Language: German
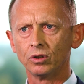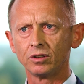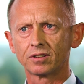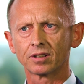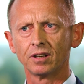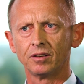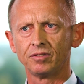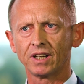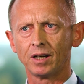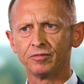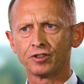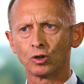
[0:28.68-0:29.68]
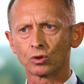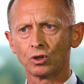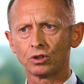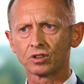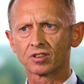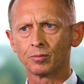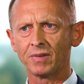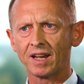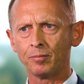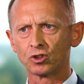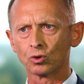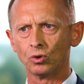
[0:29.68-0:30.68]
und äh, wir haben vor kurzem
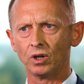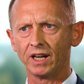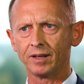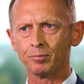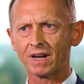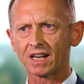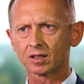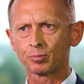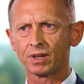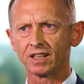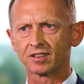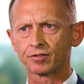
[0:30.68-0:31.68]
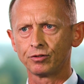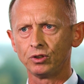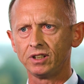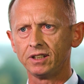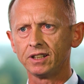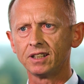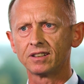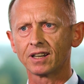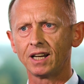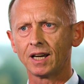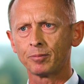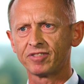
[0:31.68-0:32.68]
Emto, einen Marktplatz für die
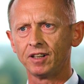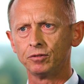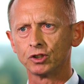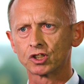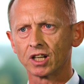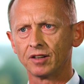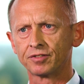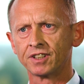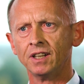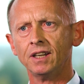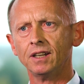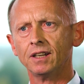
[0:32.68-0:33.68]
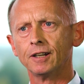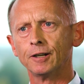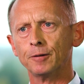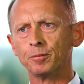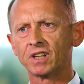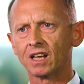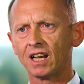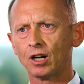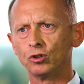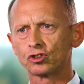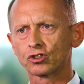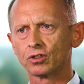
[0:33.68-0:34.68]
digitale Abfallwirtschaft, ähm,
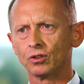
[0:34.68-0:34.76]
gelauncht.